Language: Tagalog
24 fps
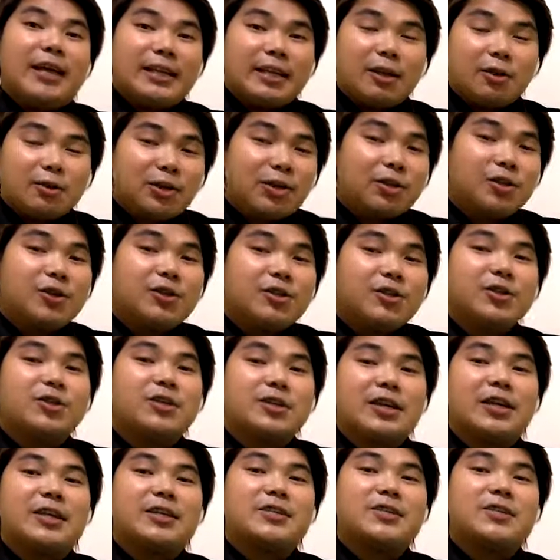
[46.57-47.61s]
Now, the good
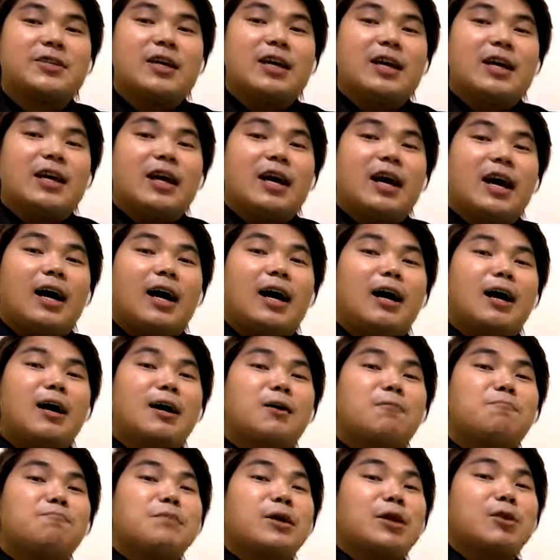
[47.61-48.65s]
news is,
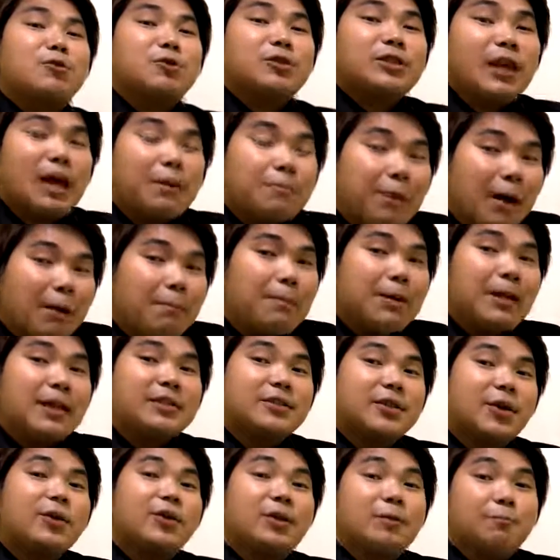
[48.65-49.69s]
uh, meron siyang
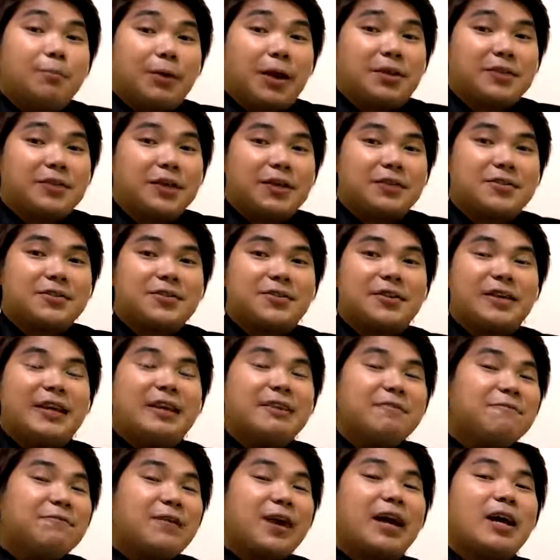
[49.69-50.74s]
babalik sa na products.
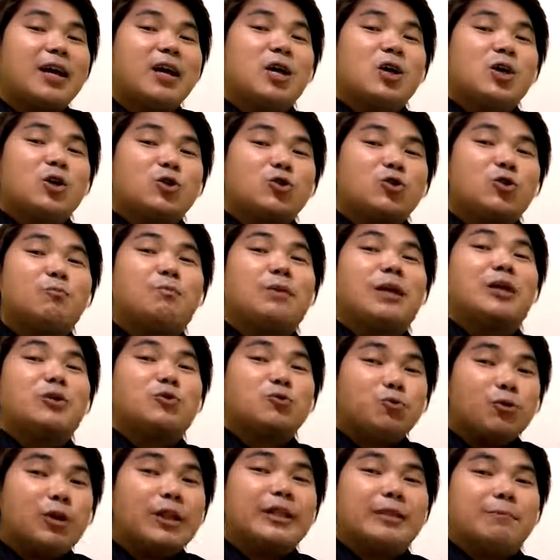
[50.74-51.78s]
In fact, sobrang
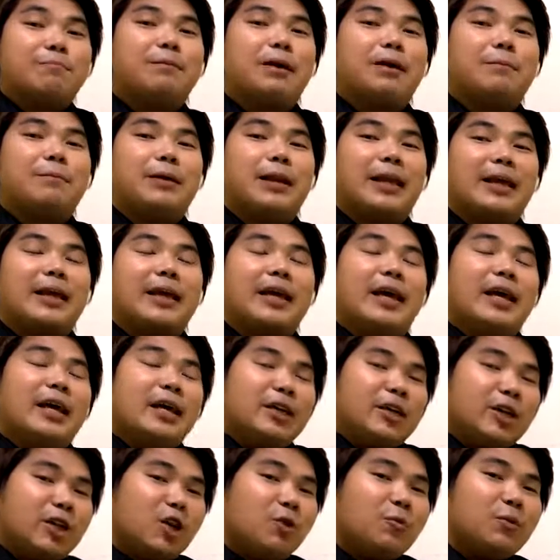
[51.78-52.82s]
sulit ng babalik.
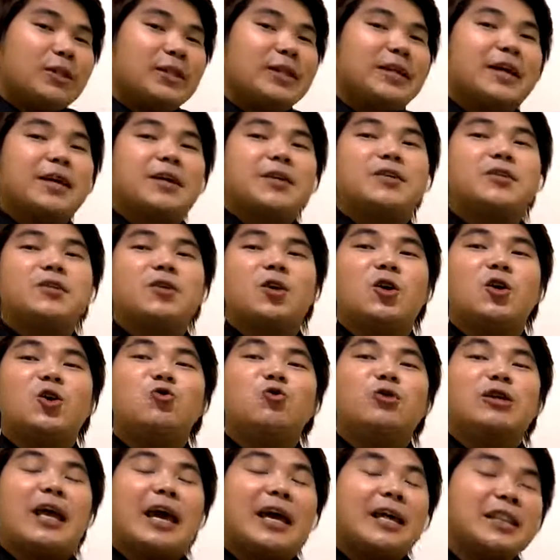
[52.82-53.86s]
You know what guys,
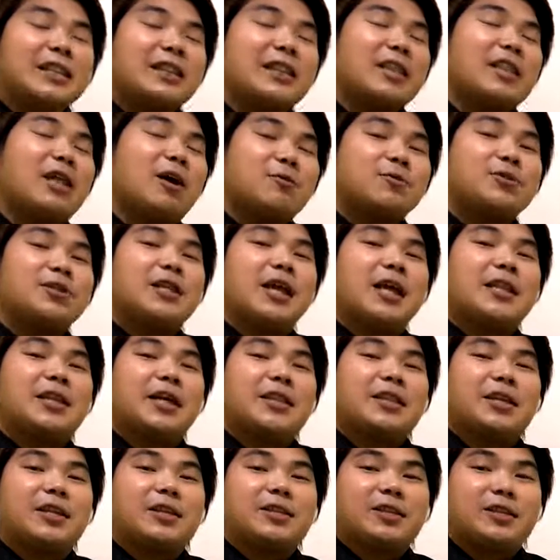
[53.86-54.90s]
yung
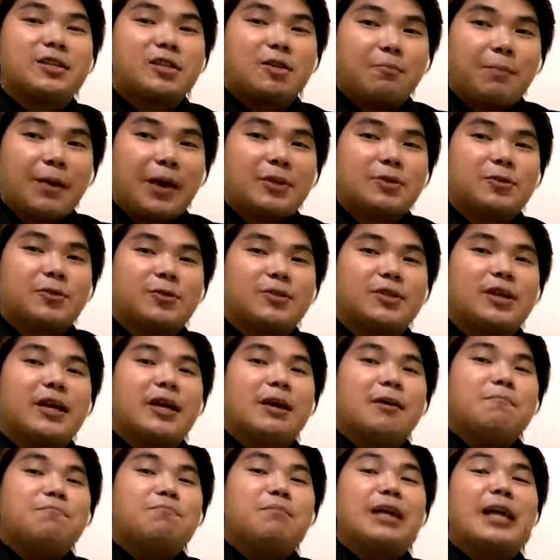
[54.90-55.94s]
90,860 pesos,
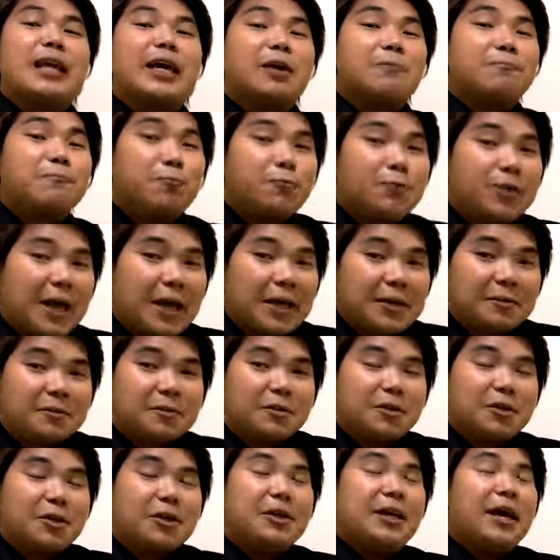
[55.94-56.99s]
malaki po
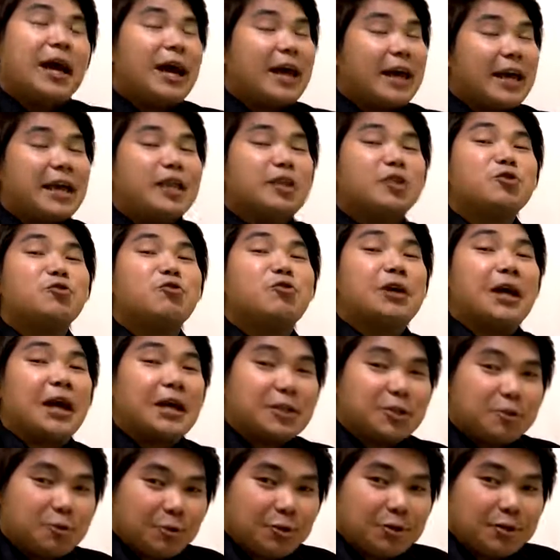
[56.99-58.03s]
yan. Again, kung
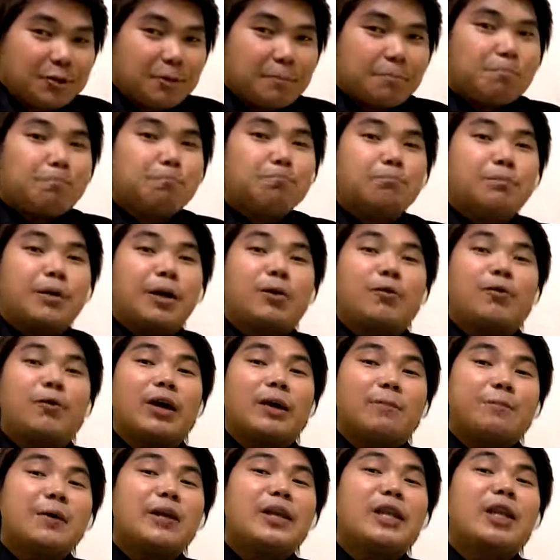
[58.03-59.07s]
gastos. Pero
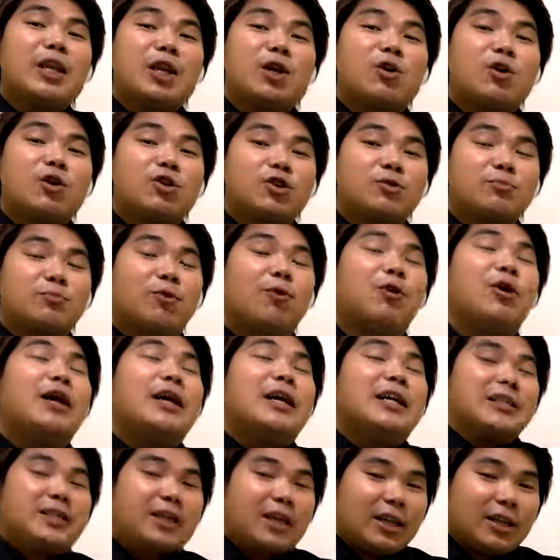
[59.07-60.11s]
ang ipangninegosyo mo,
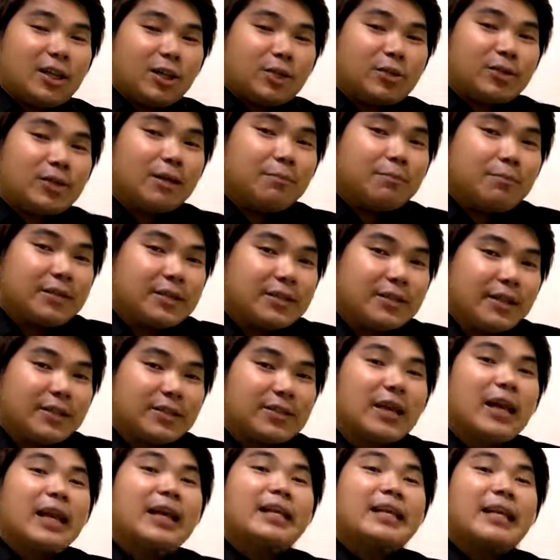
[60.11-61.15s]
traditional
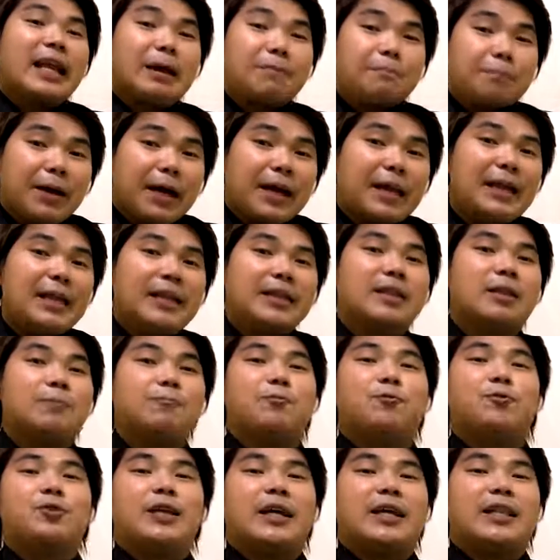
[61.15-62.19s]
business, napakaliit na
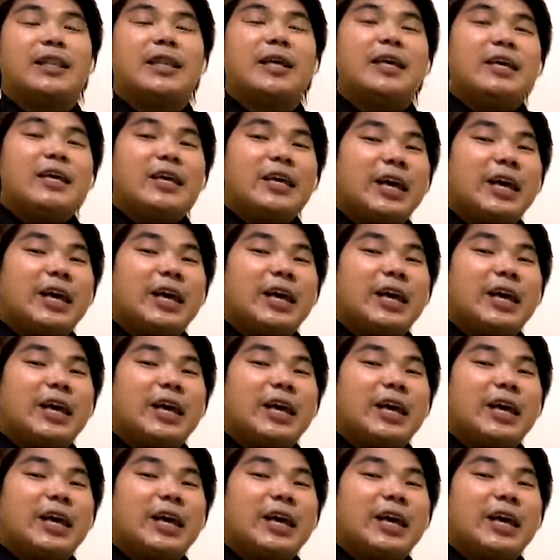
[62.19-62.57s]
po niyan.